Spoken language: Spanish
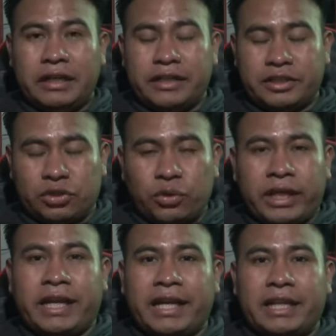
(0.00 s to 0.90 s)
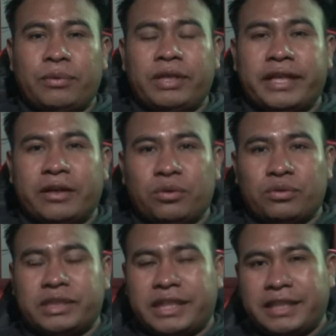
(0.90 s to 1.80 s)
Estoy acá de vuelta con
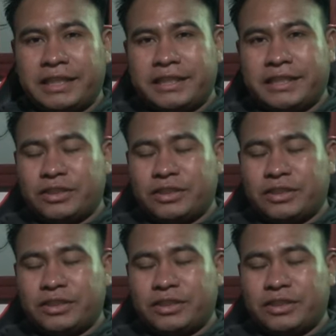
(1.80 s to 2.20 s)
ustedes,